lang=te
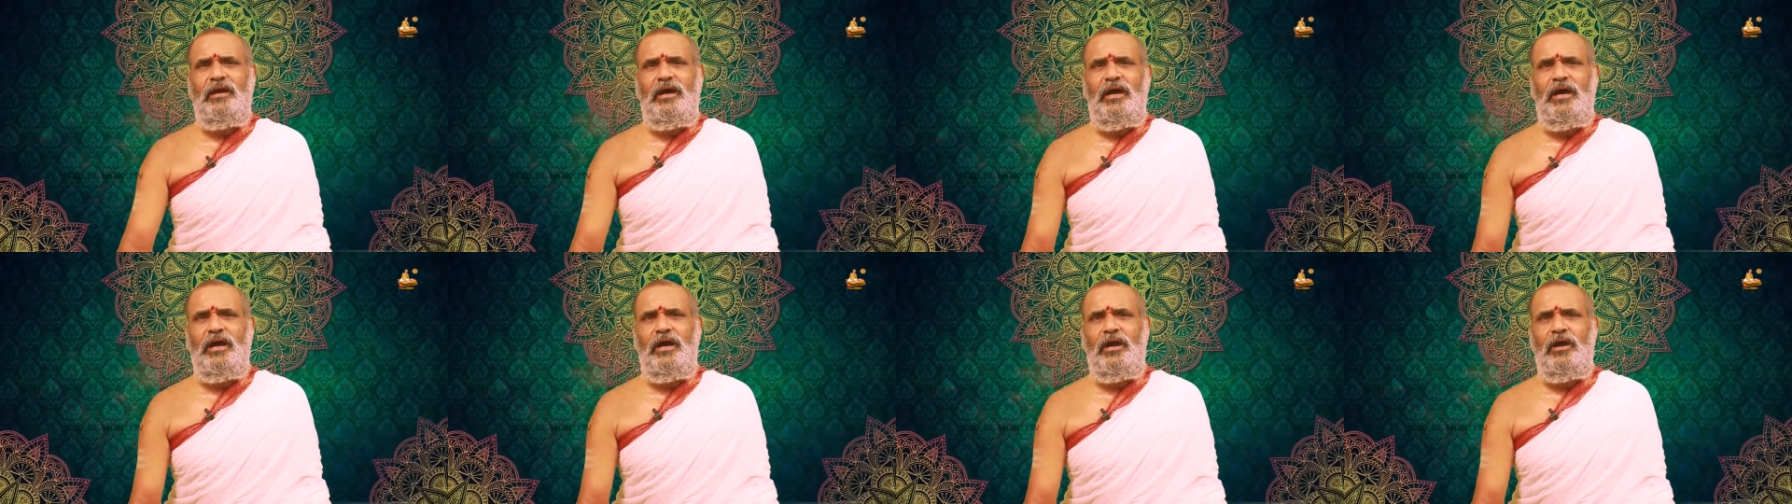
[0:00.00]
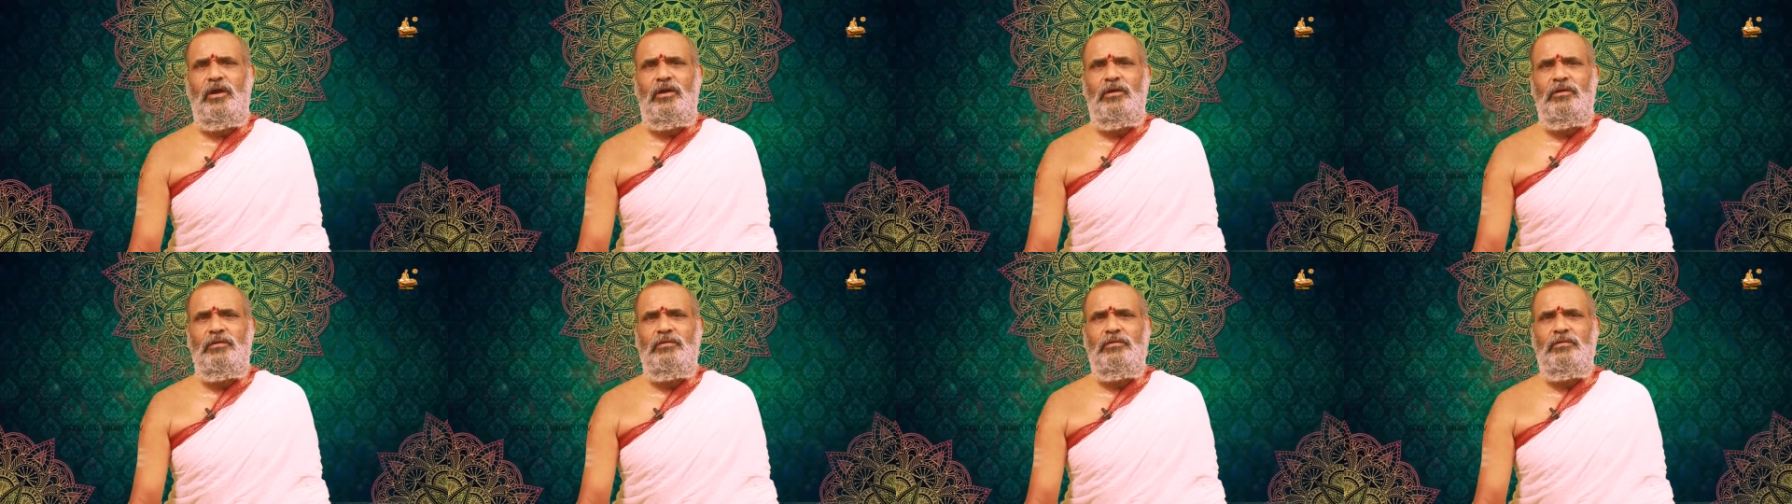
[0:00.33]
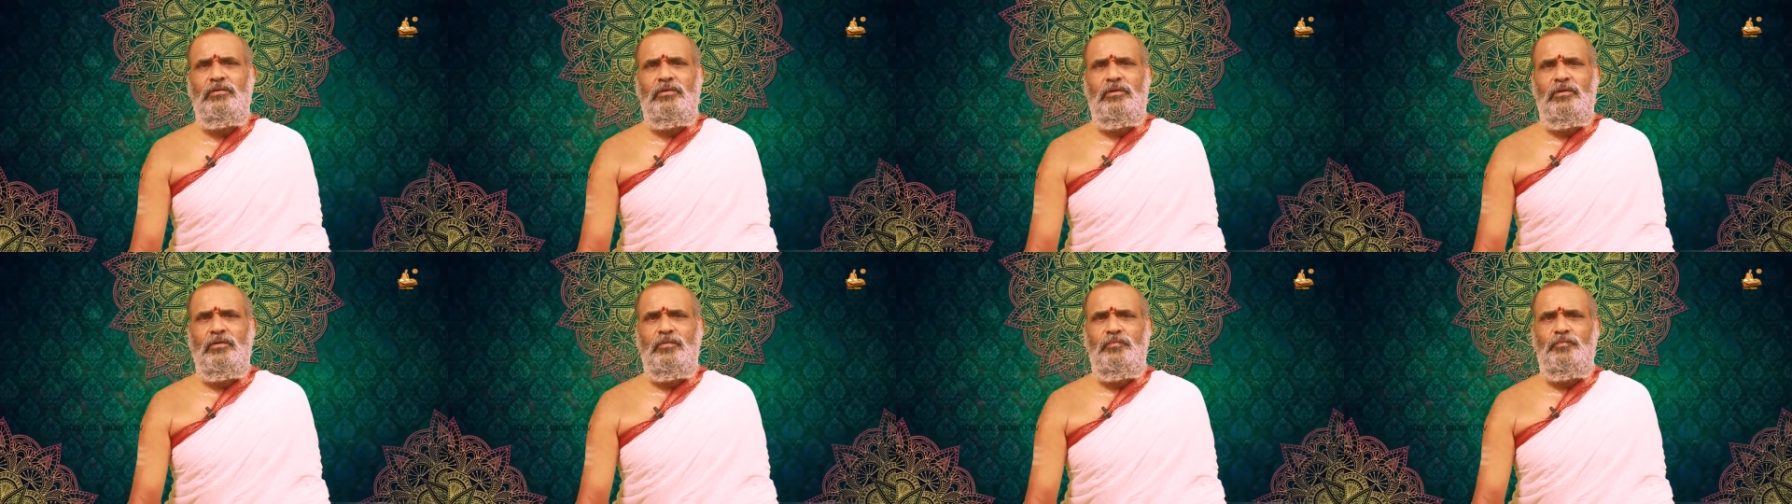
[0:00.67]
ఆ
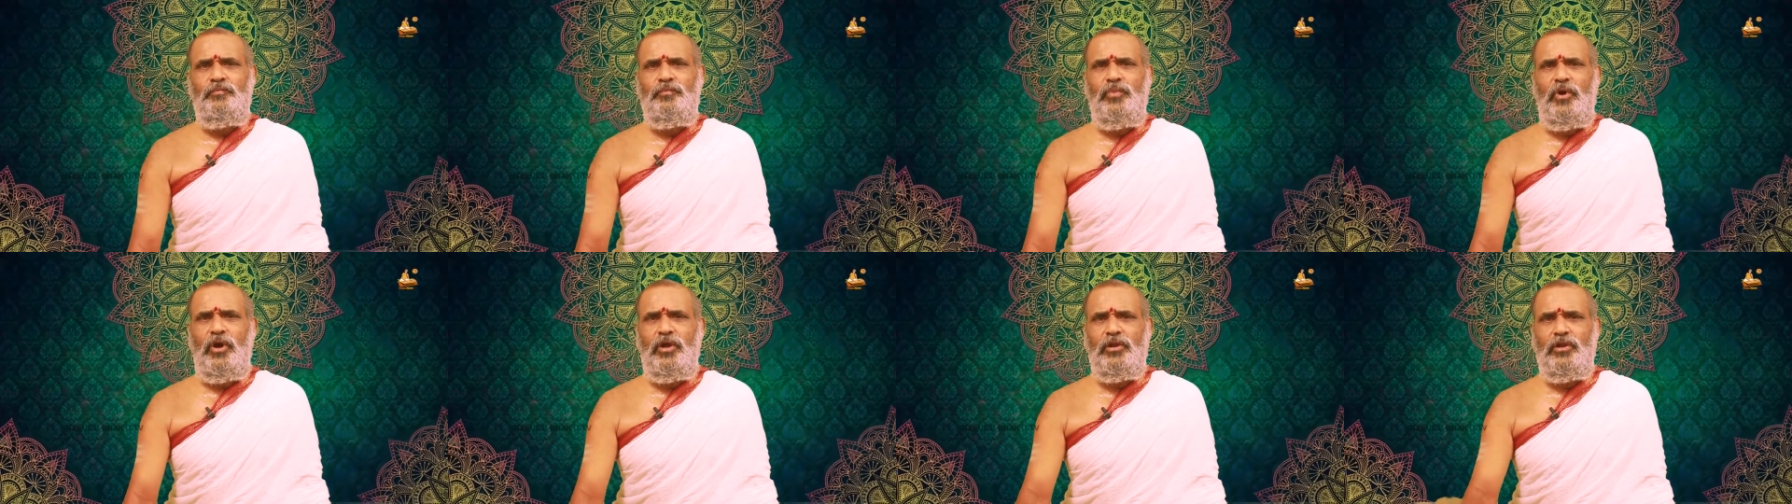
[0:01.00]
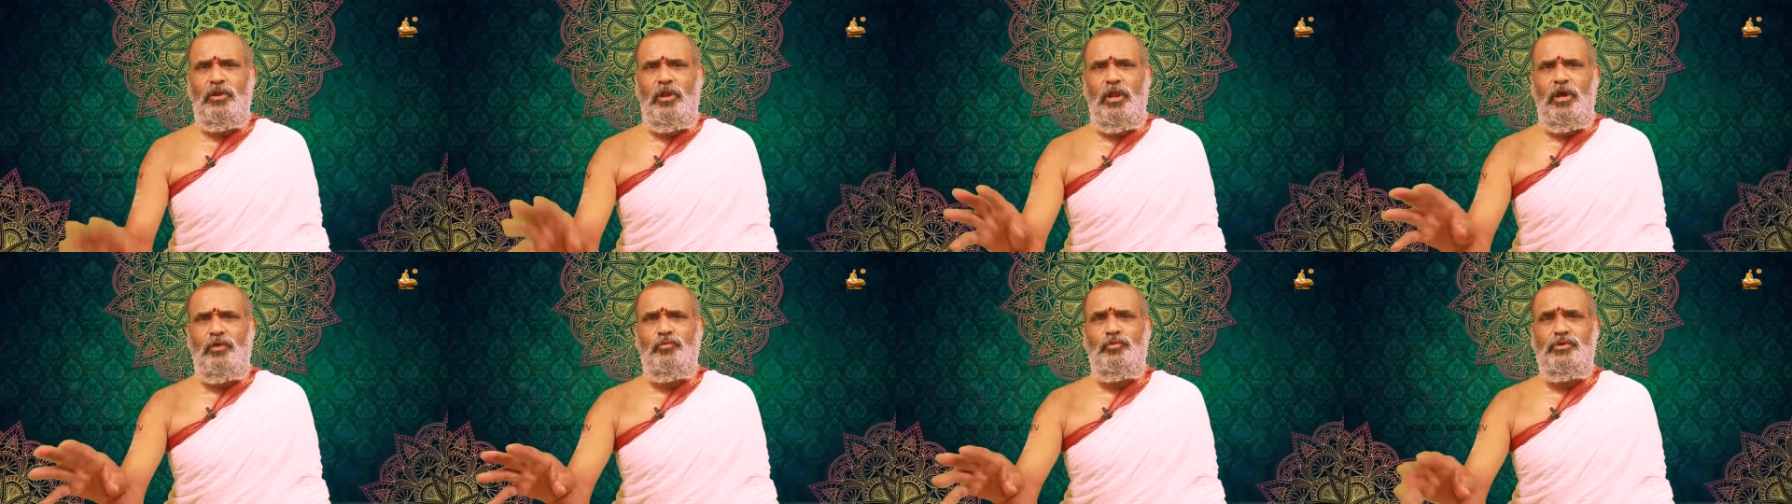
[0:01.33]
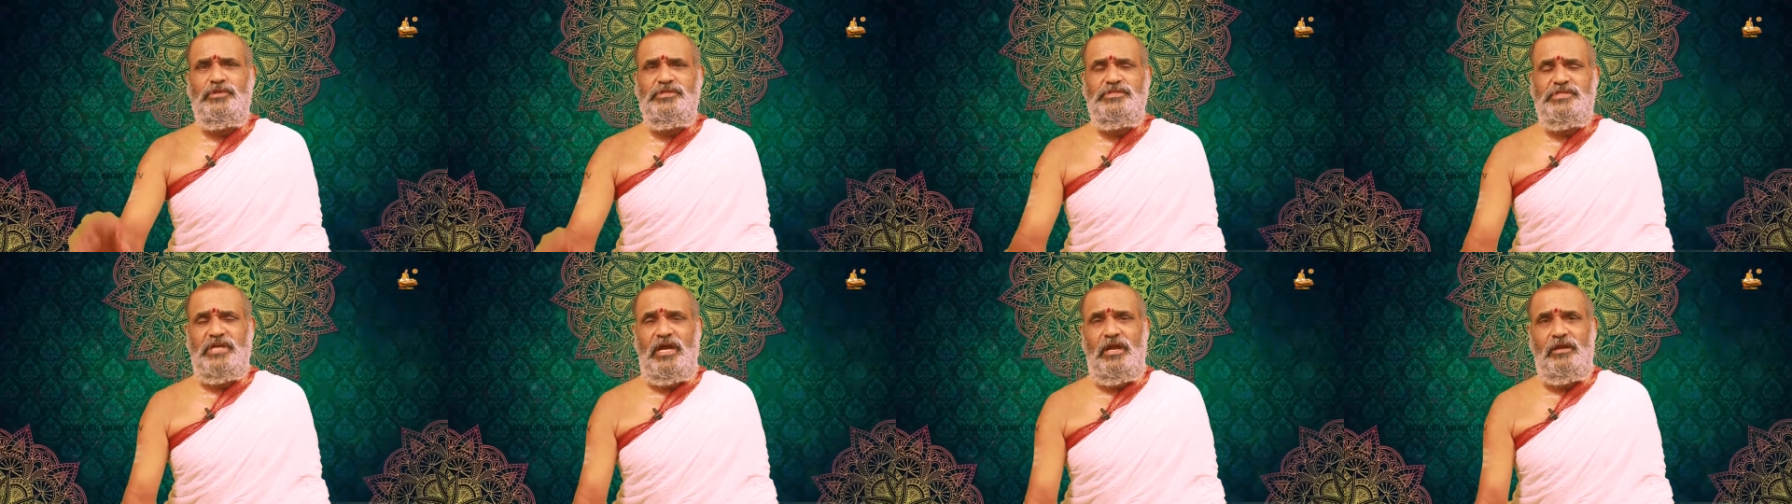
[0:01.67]
బోనులో
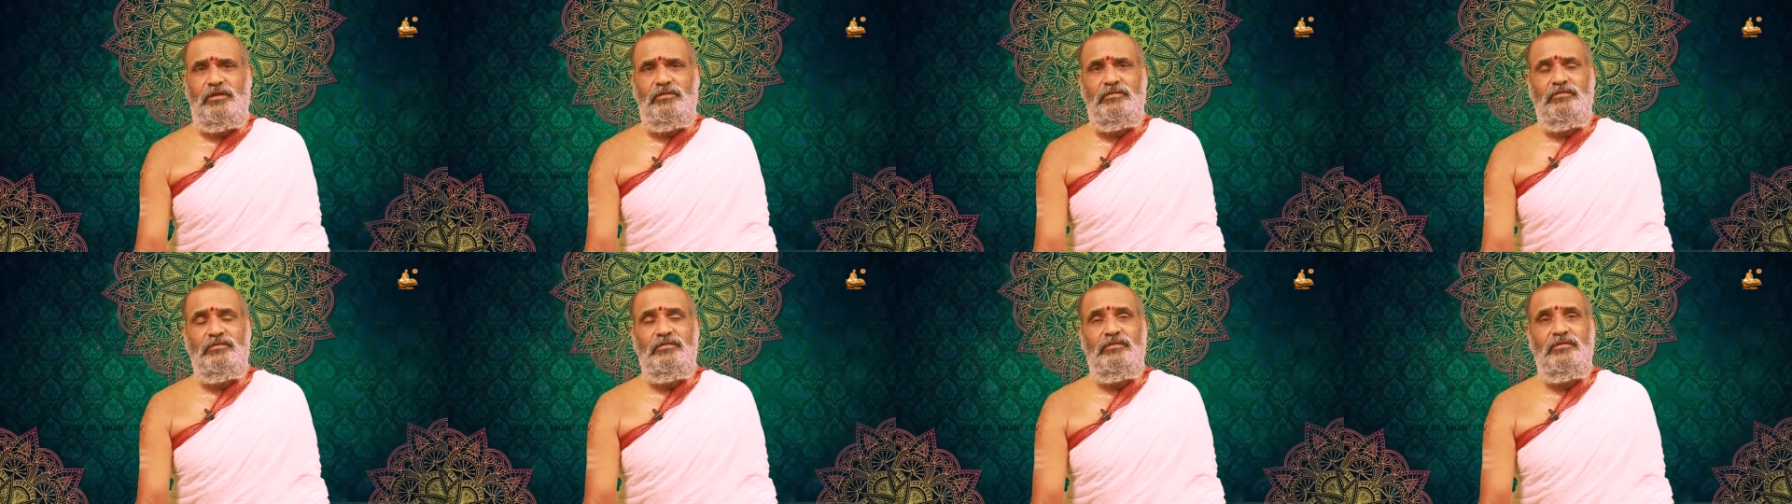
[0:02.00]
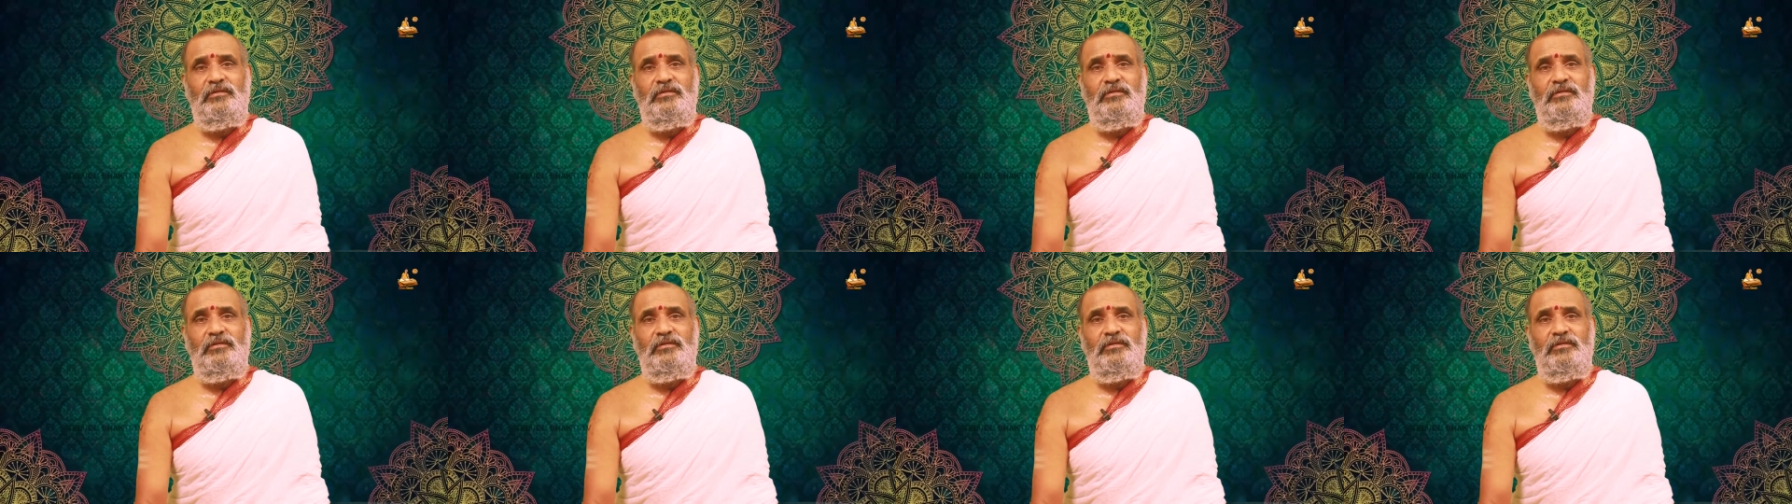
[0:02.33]
ఉంచాడు